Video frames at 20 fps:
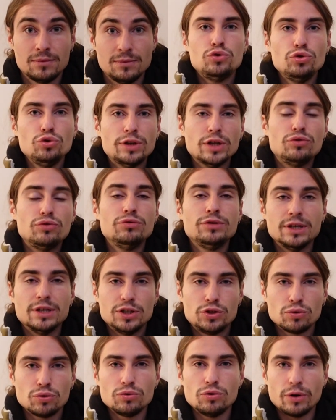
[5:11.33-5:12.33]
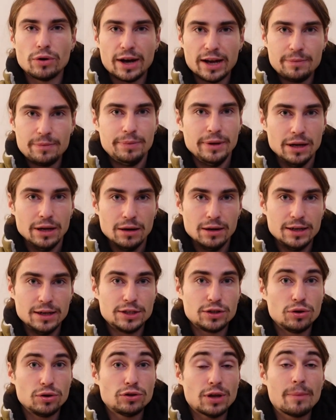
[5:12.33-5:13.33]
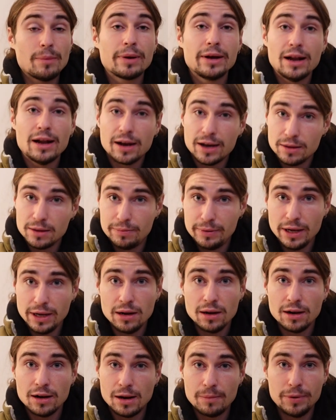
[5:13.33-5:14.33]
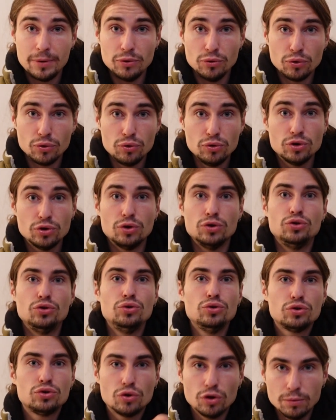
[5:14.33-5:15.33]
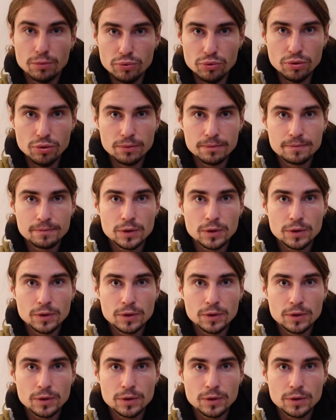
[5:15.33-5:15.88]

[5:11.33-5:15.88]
Tout est une question de red pill. Est-ce que tu as pris la red pill, la pilule rouge, jusqu'au bout